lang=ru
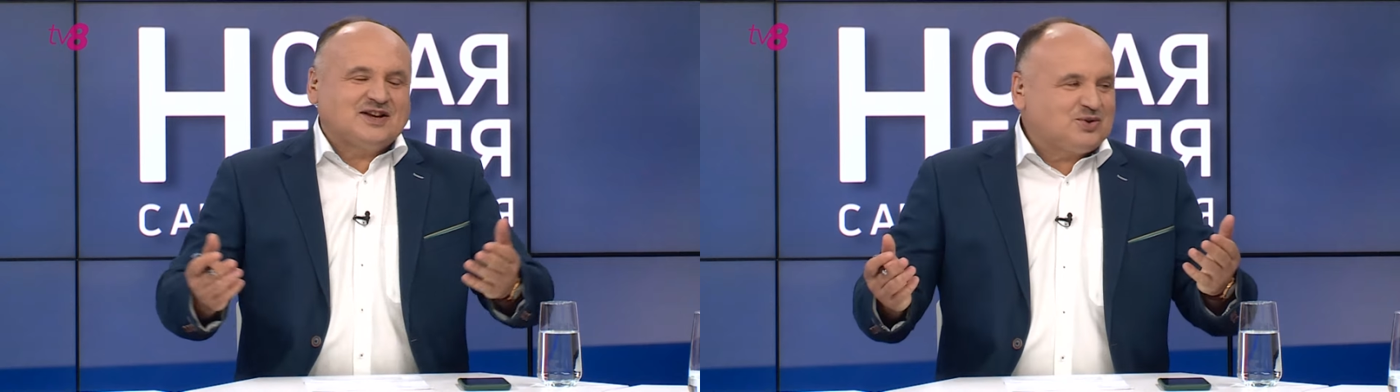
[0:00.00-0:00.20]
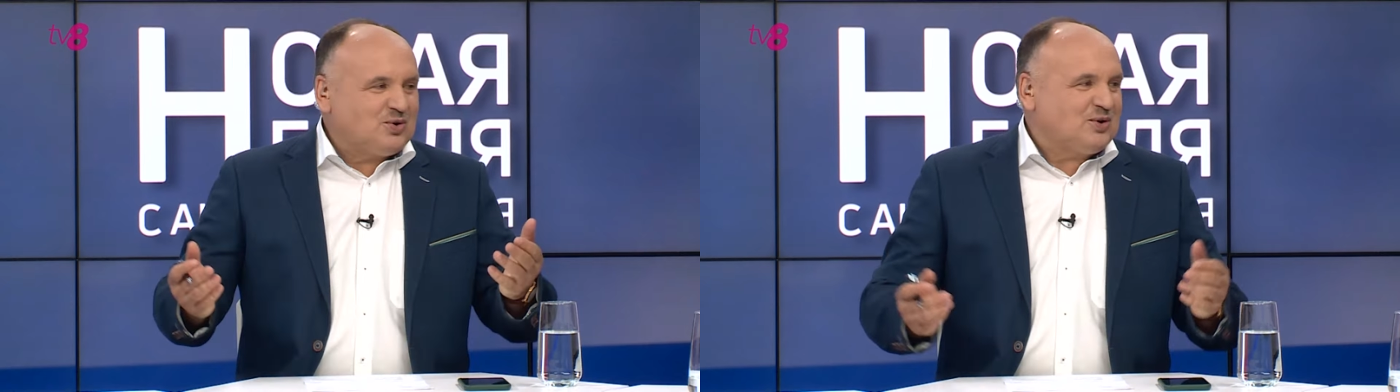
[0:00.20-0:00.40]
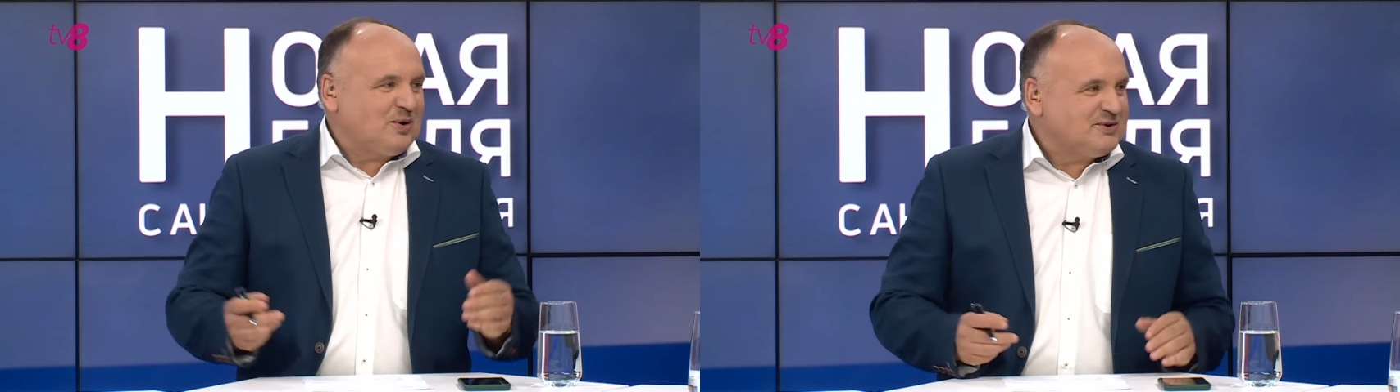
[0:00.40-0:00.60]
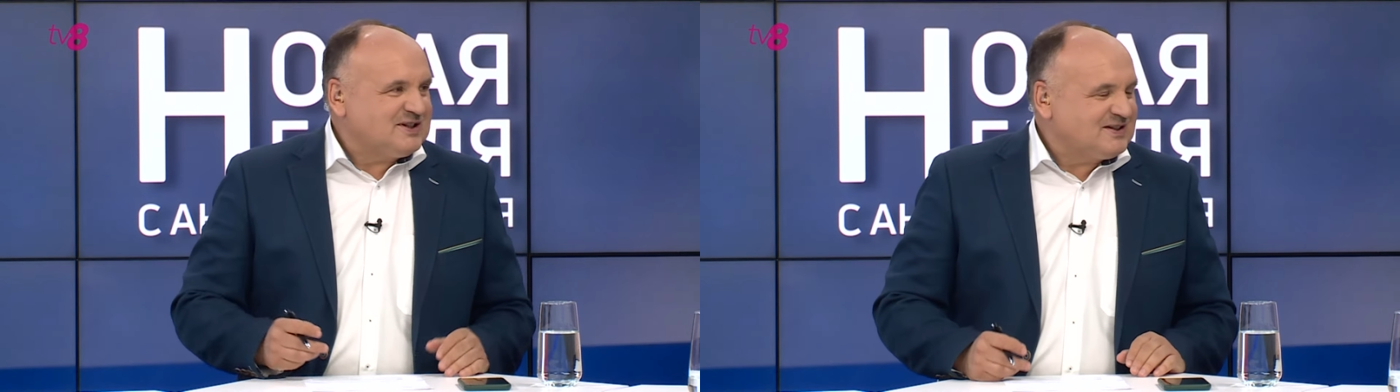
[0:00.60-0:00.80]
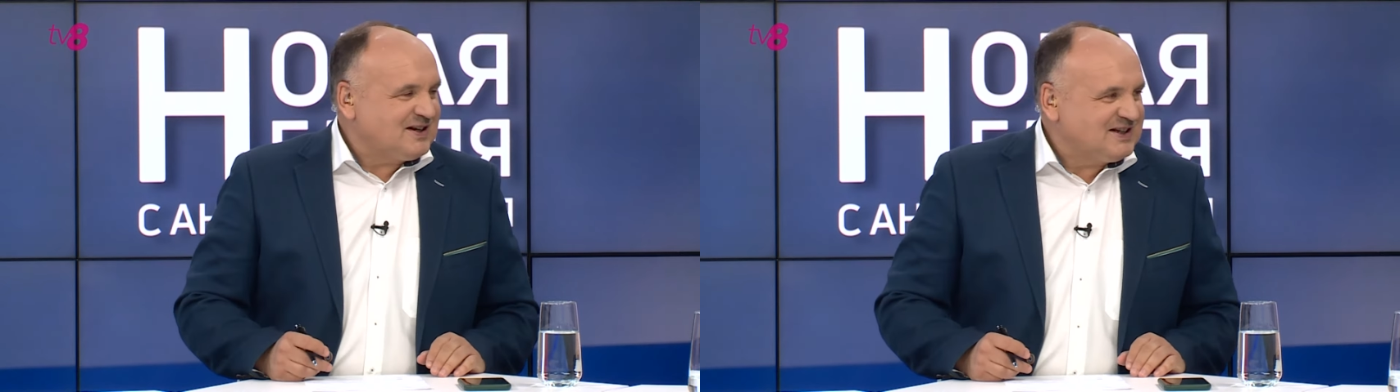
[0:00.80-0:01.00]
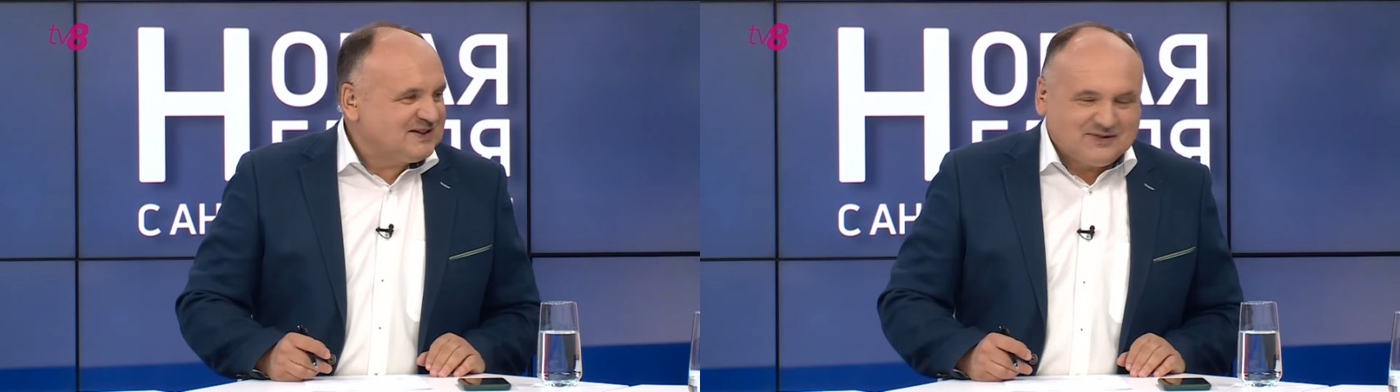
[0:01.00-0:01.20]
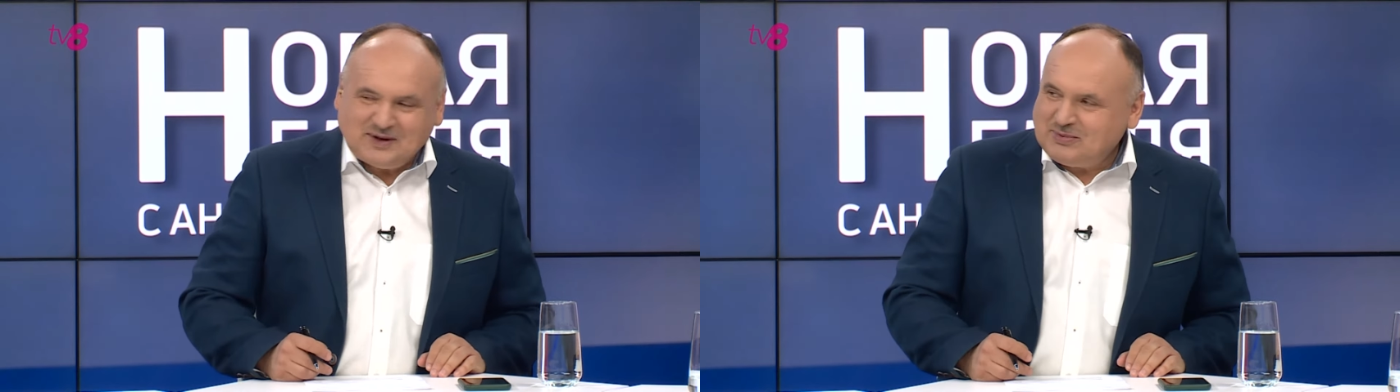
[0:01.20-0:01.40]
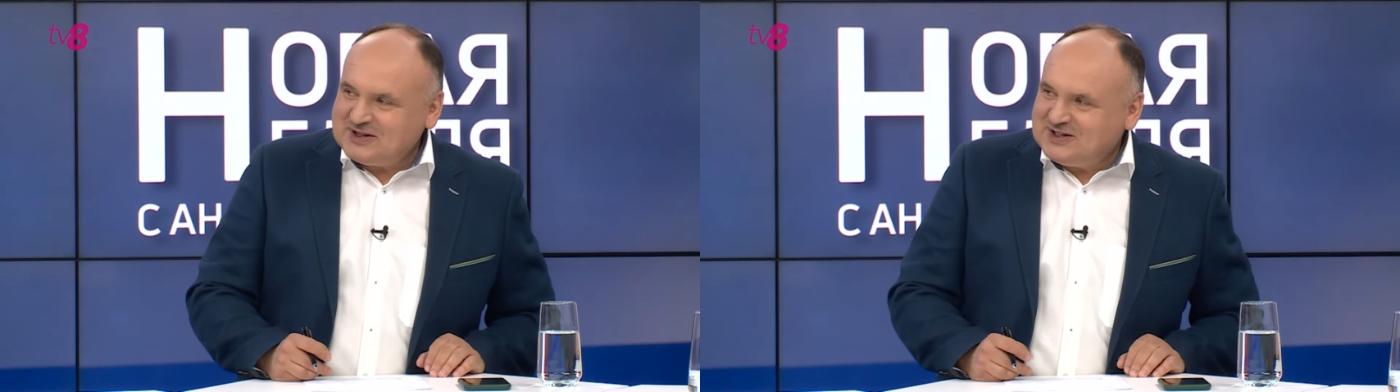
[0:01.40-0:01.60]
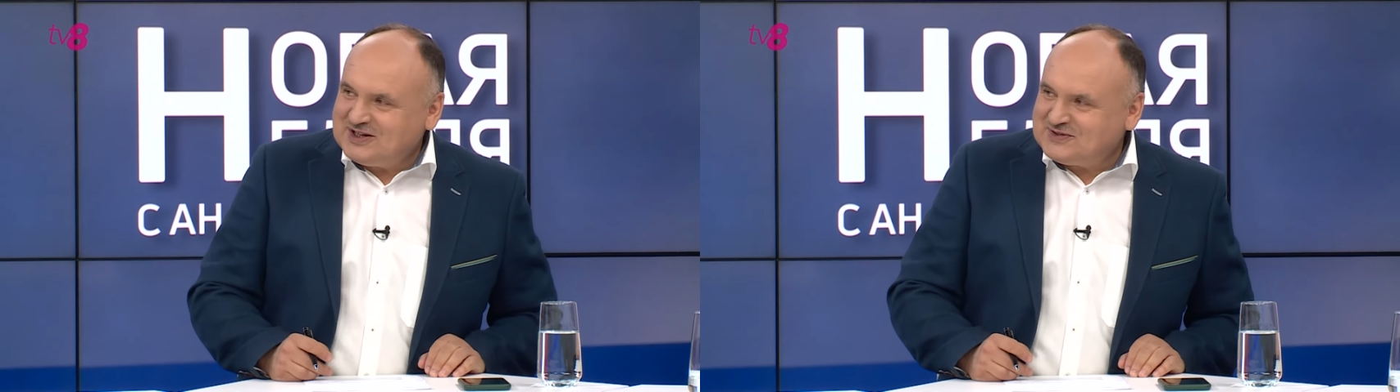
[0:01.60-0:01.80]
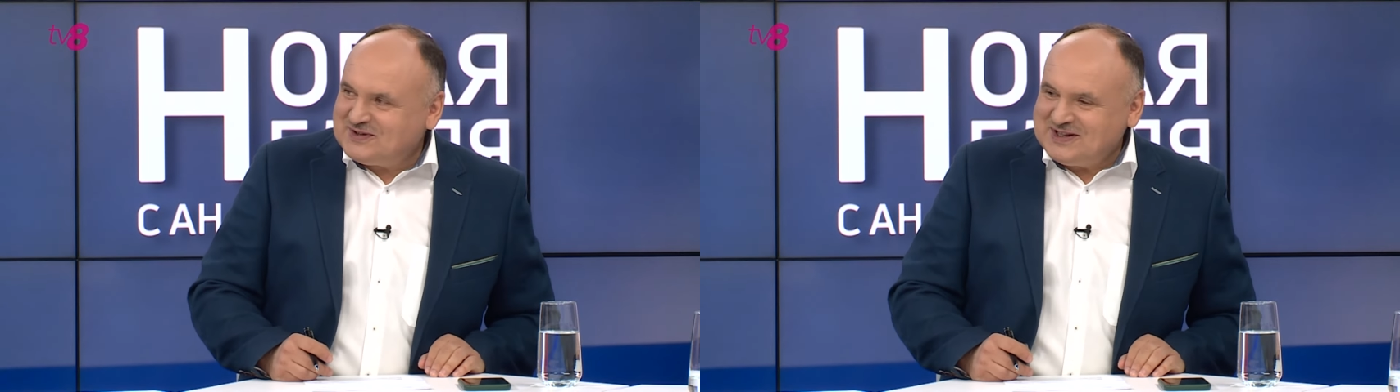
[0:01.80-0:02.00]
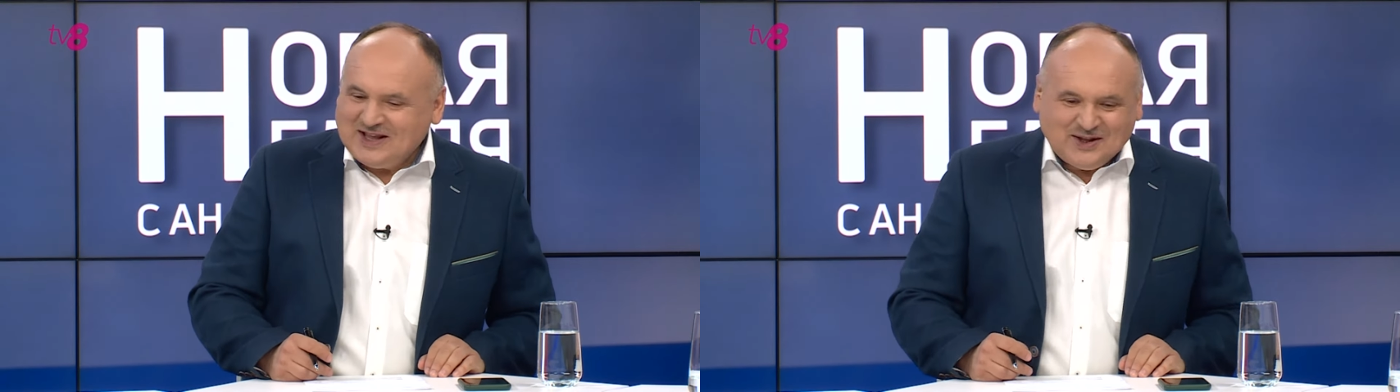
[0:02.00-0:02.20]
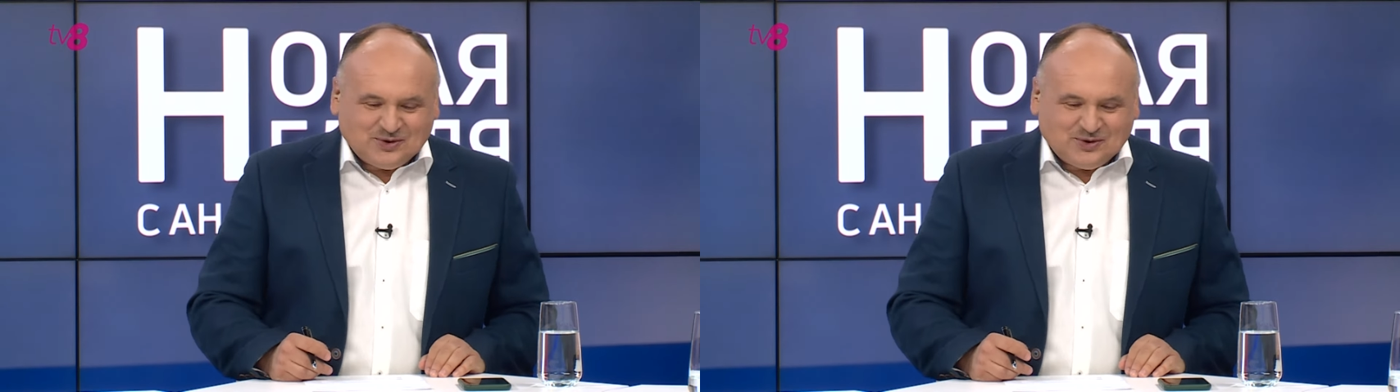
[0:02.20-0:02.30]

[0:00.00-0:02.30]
никто, кроме социалистов, не поддерживает,